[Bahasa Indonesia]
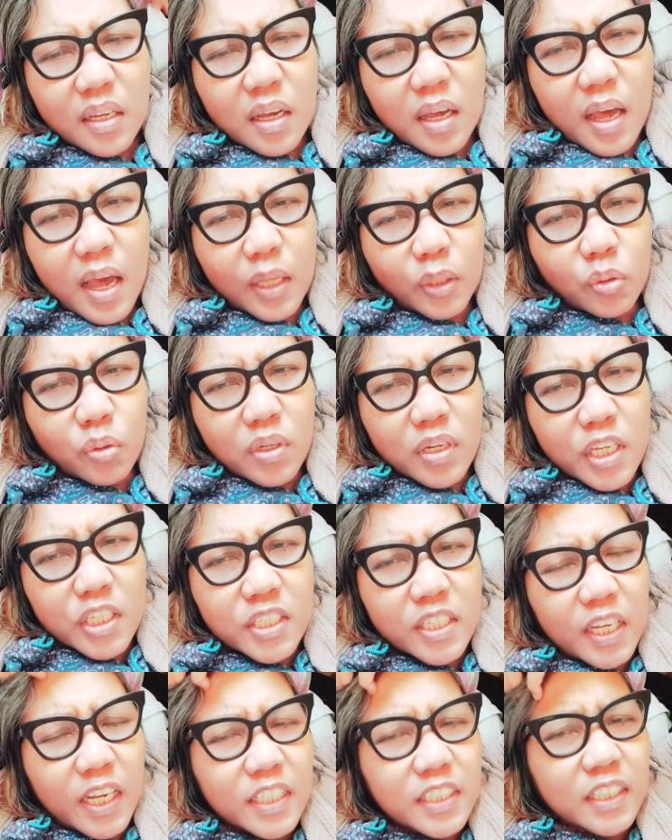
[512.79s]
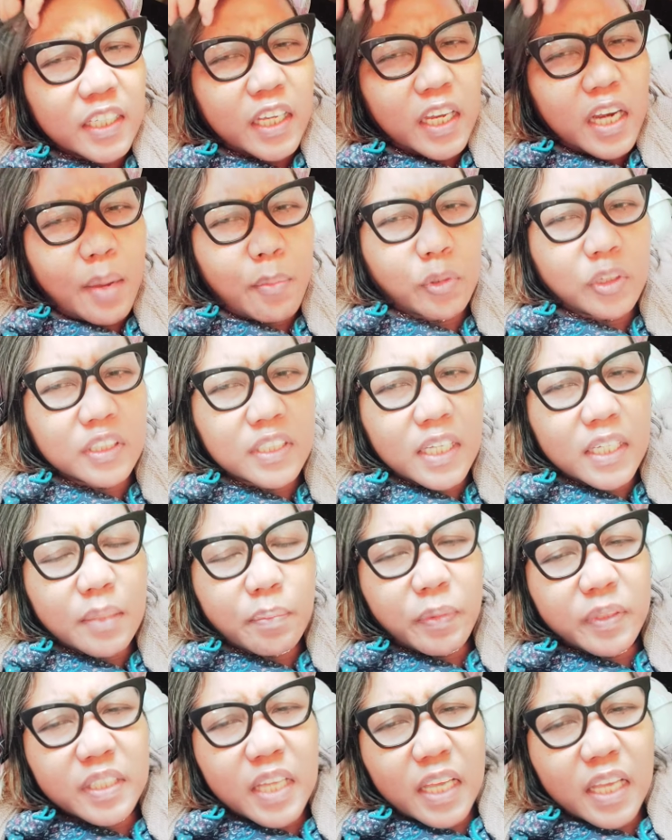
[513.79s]
atau enggak si Lesti gila mau terjadi
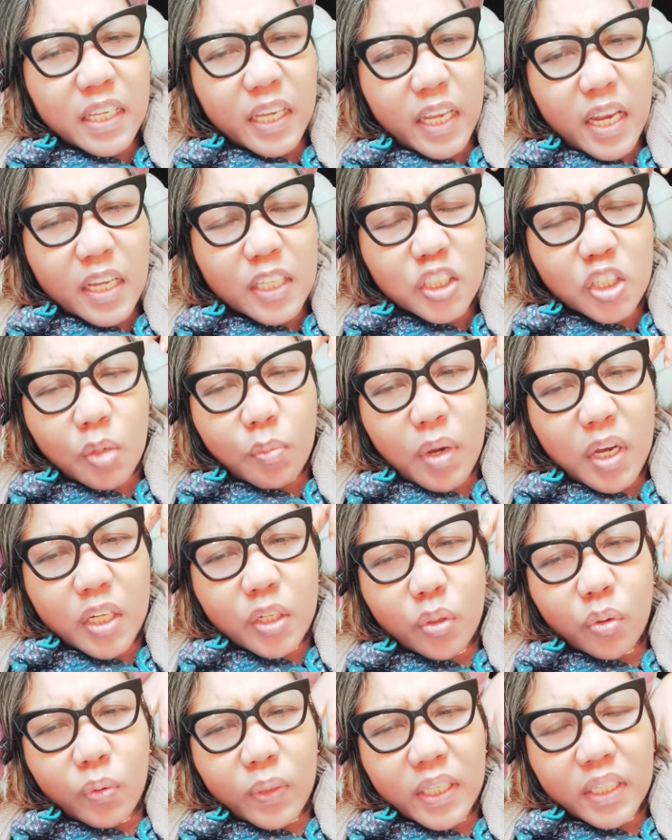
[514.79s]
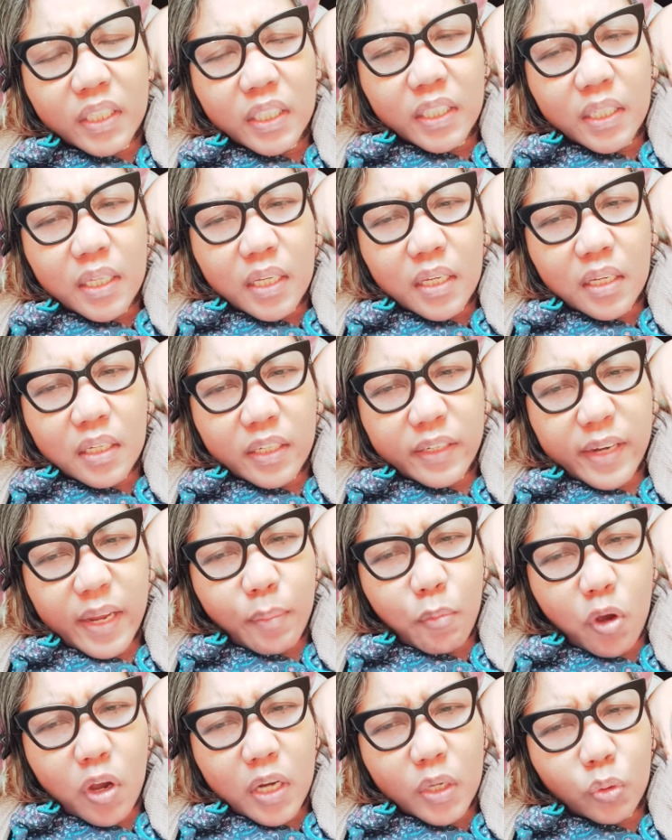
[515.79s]
penyanyi ge dengan selobohan duit iya kena
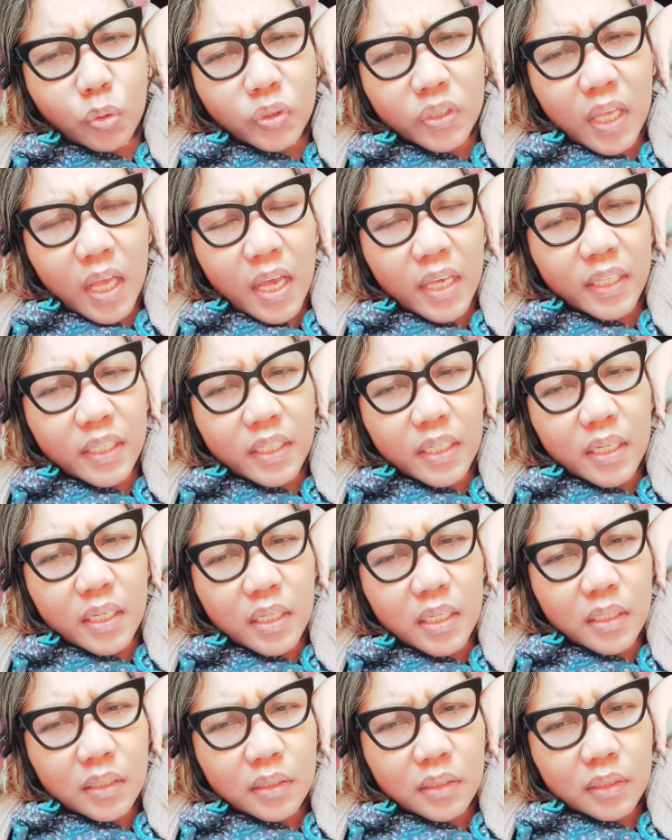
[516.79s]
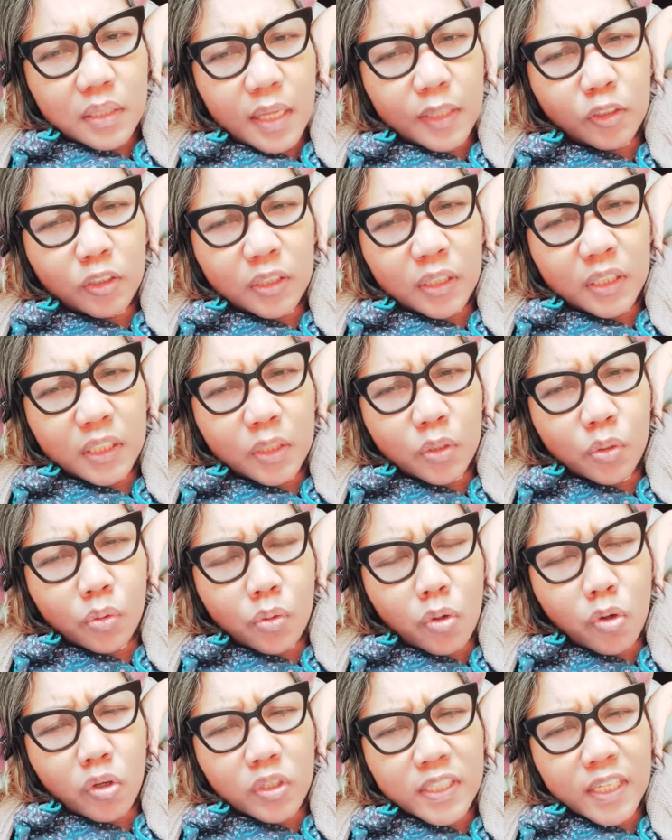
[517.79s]
bogan usaha iya atau tadi
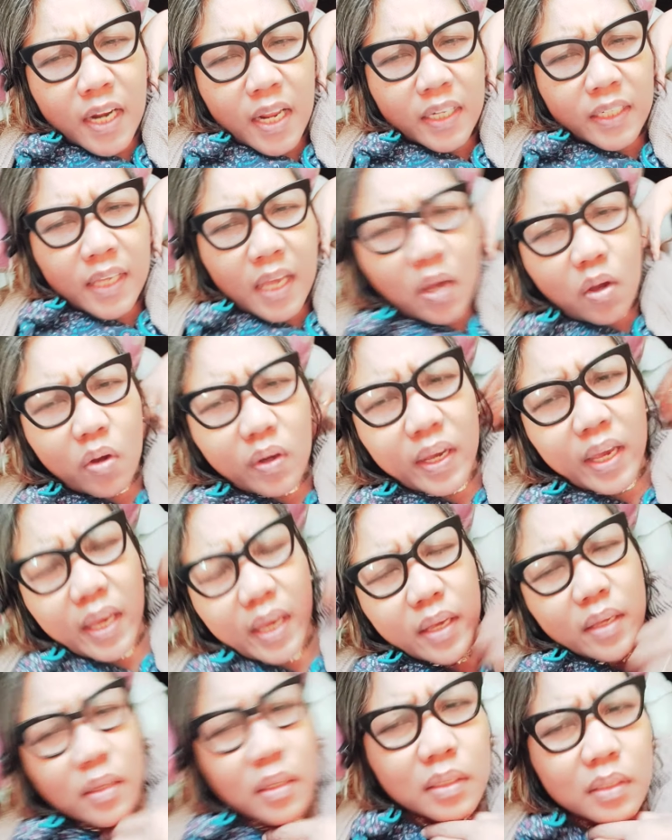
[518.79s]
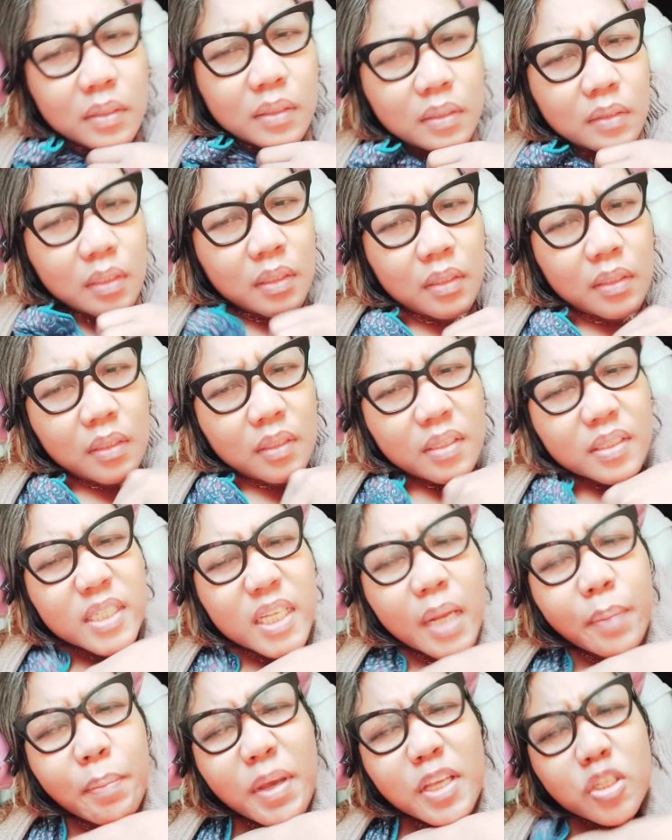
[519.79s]
dukung ke sararia oge
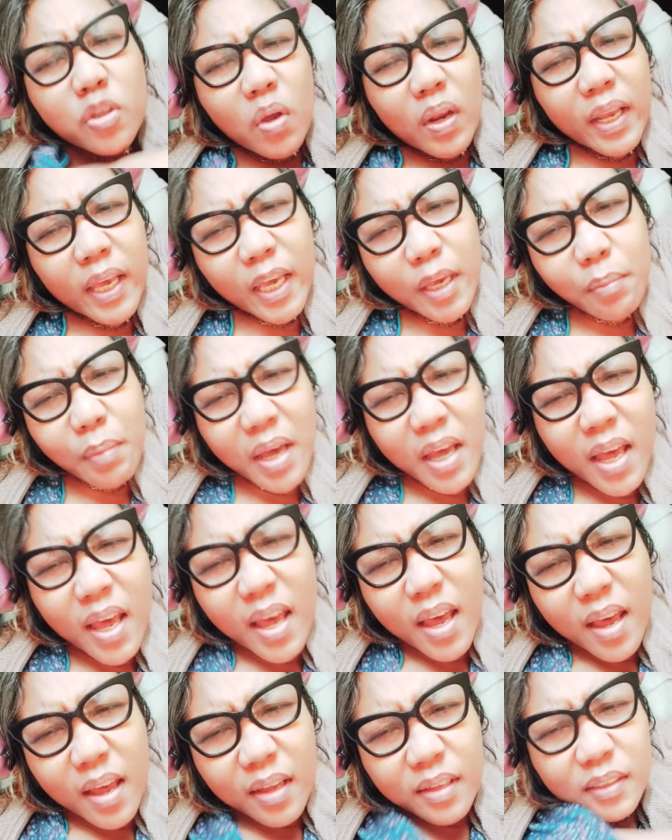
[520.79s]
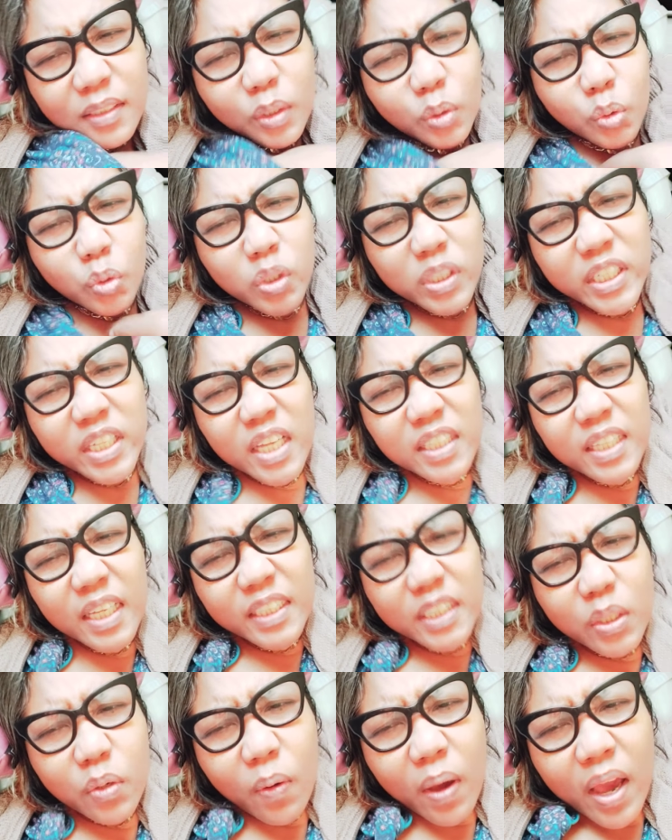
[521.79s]
mas soleh mah tekudu dina
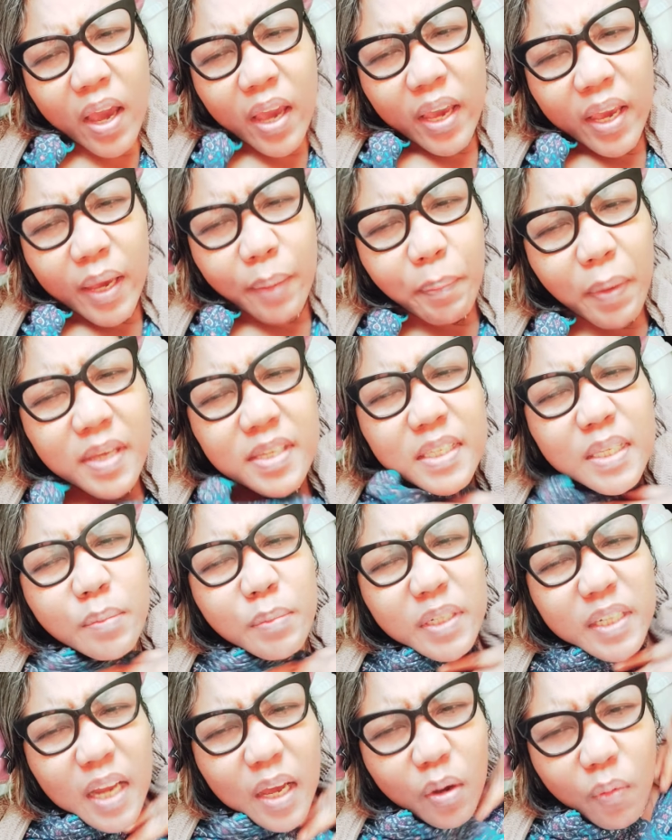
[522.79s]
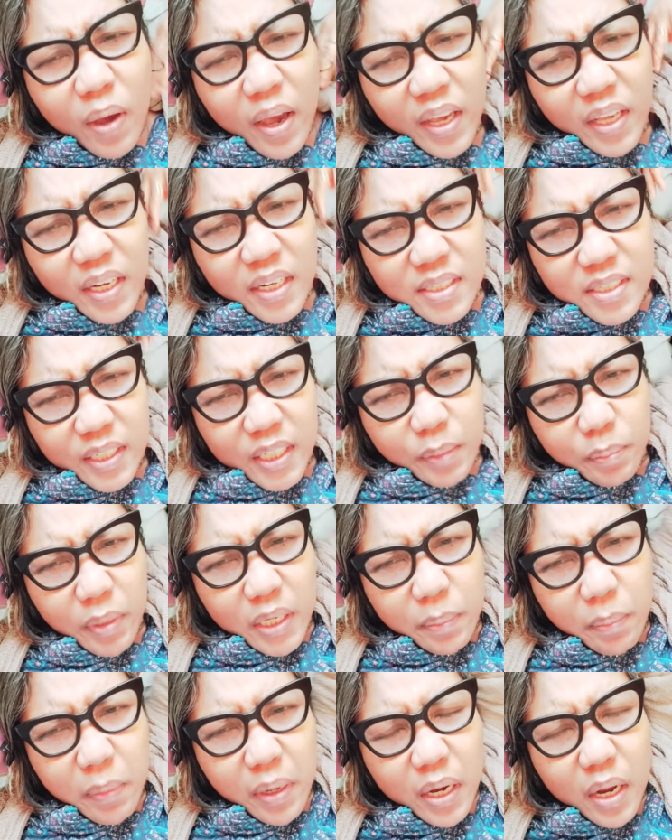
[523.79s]
nyanyi wae pasti menang wae rezeki mah
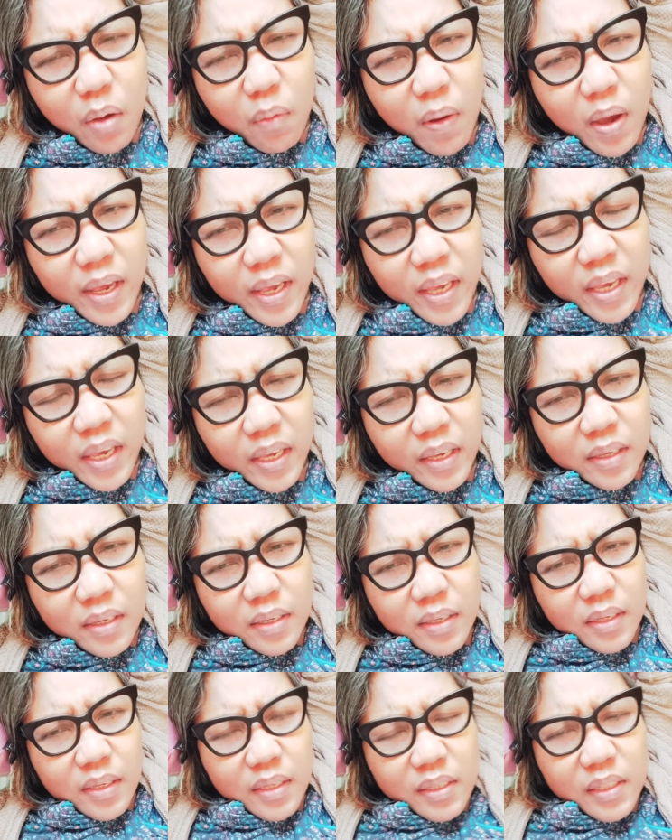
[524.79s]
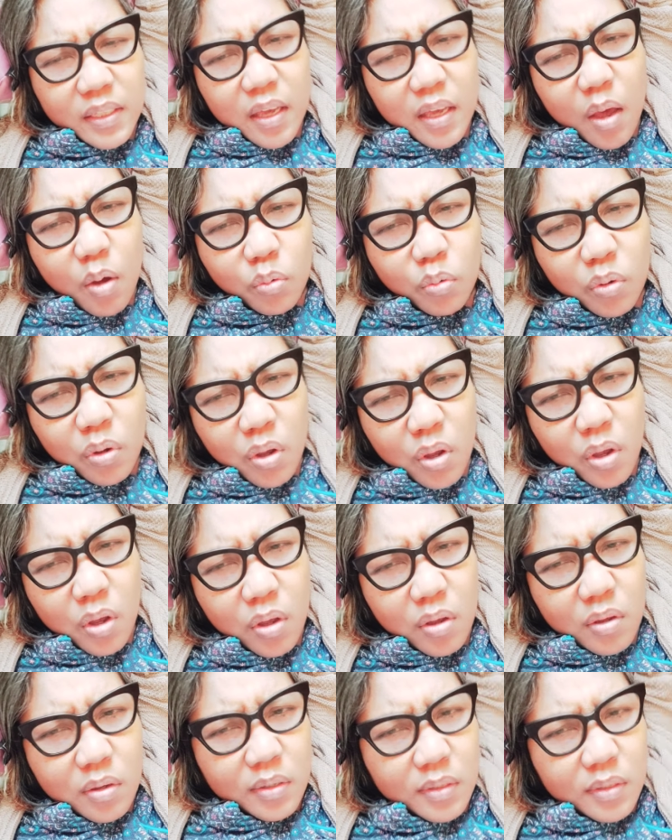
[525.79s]
di mana wae di Allah